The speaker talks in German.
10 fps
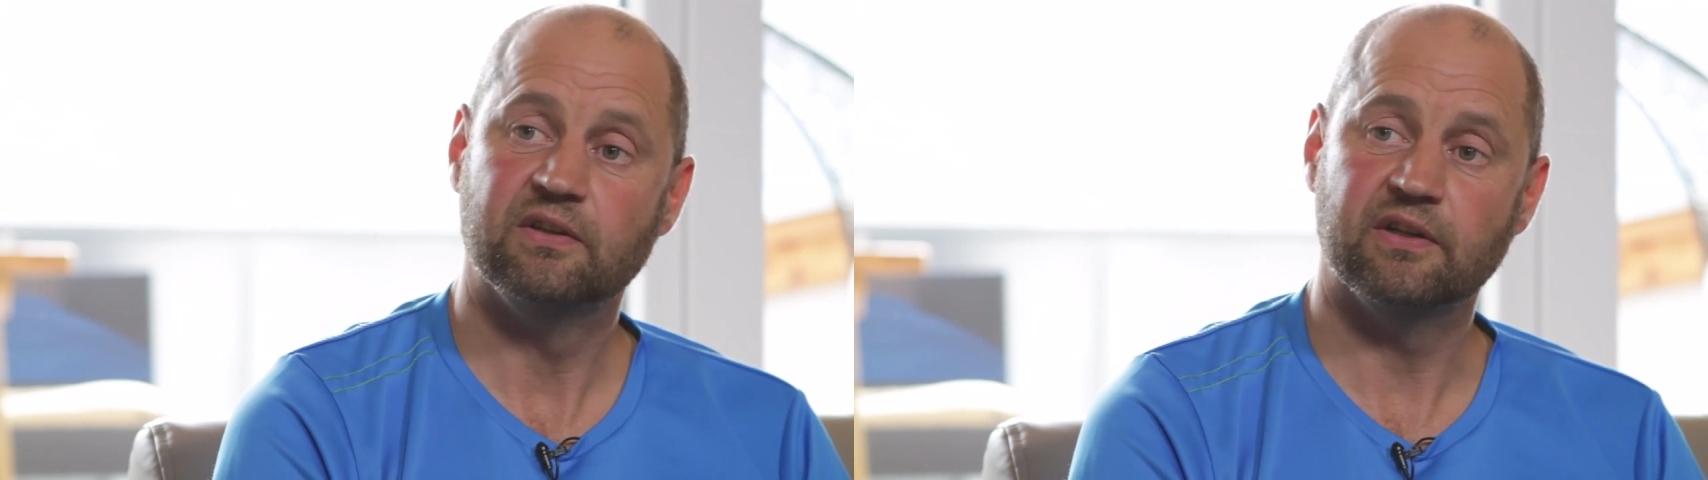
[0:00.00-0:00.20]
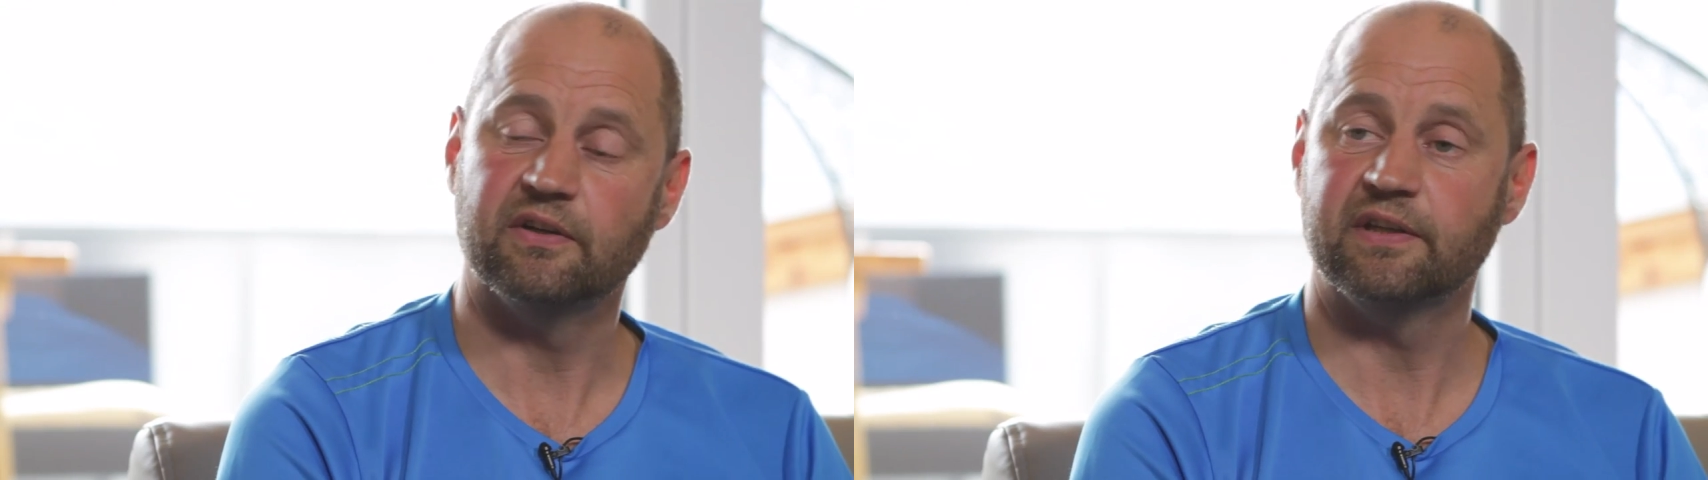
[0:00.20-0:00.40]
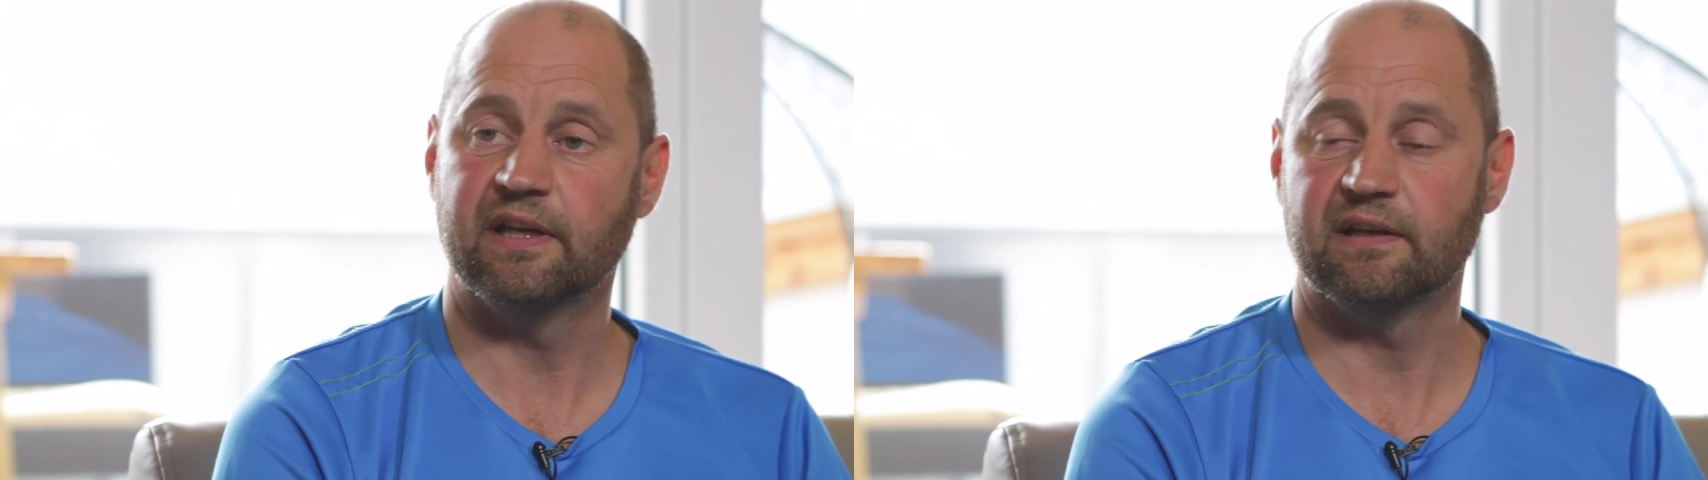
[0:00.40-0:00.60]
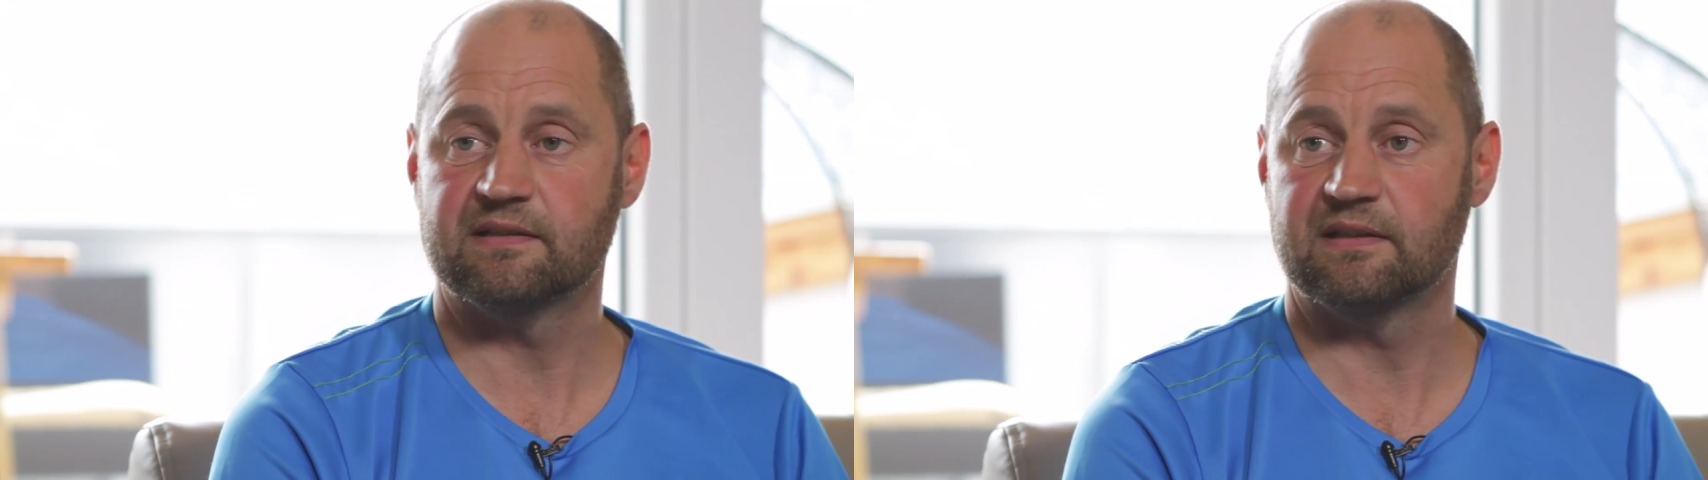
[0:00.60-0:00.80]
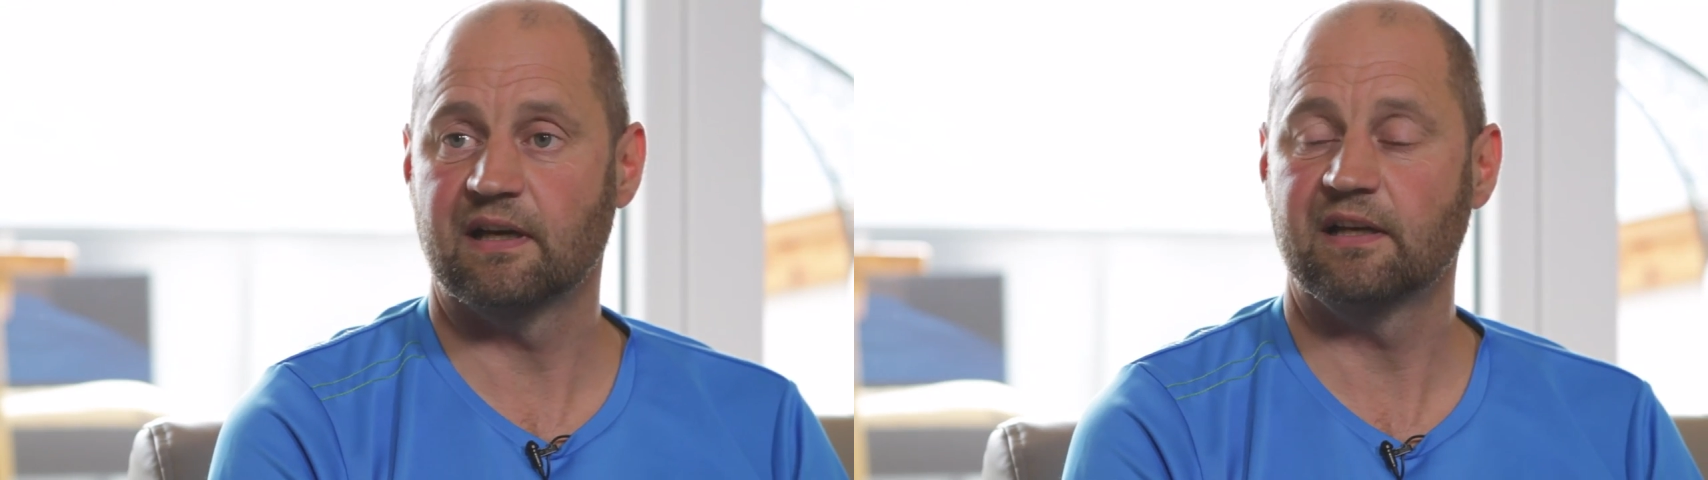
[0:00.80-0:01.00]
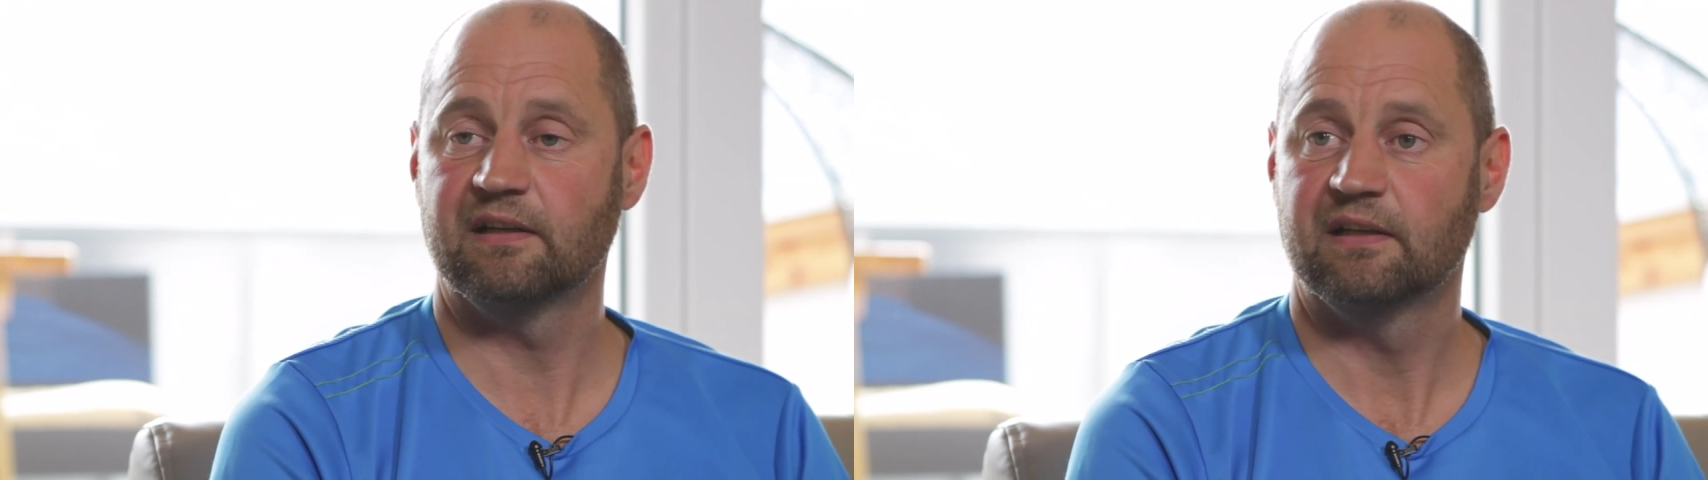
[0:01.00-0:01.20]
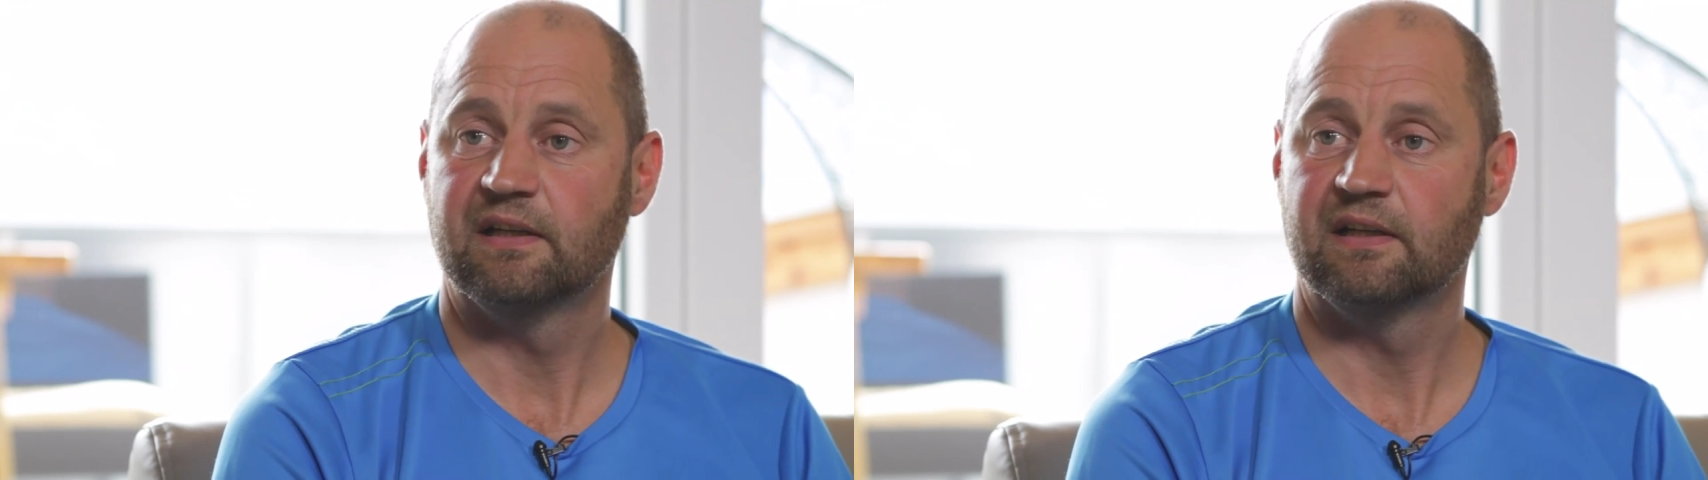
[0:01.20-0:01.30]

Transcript: Nachher er uns gleich